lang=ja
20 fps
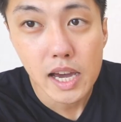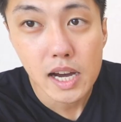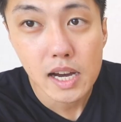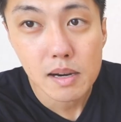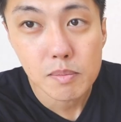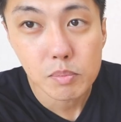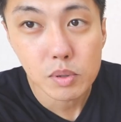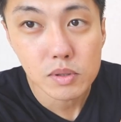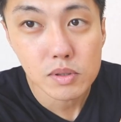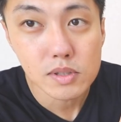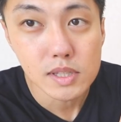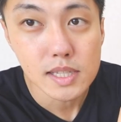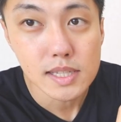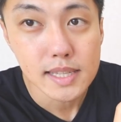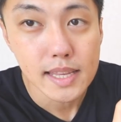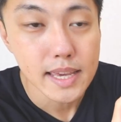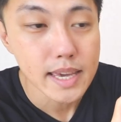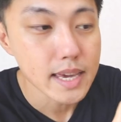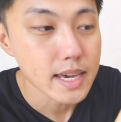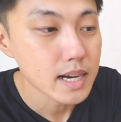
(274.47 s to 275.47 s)
エアーポッツで
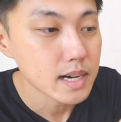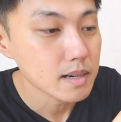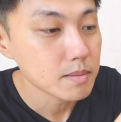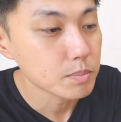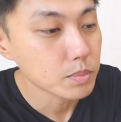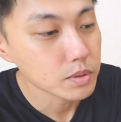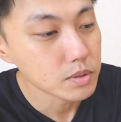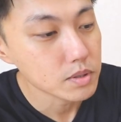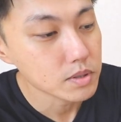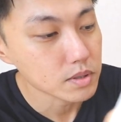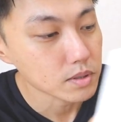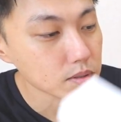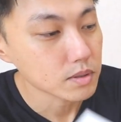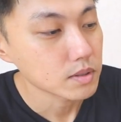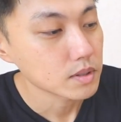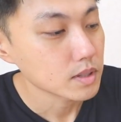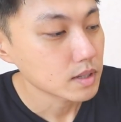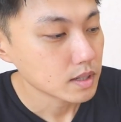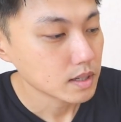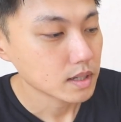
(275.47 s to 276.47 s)
すねアーポッ o の s の
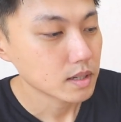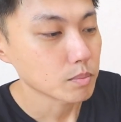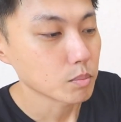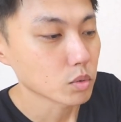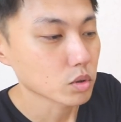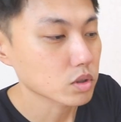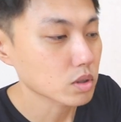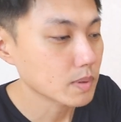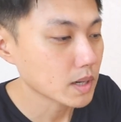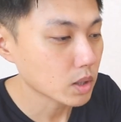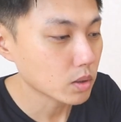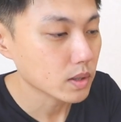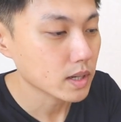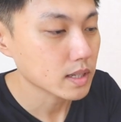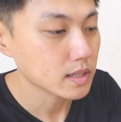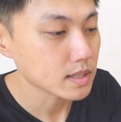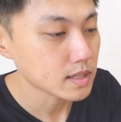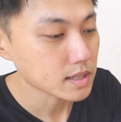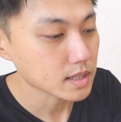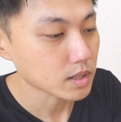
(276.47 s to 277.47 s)
元箱
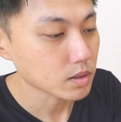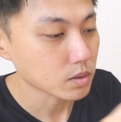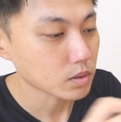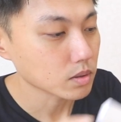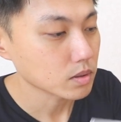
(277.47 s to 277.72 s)
なんですけど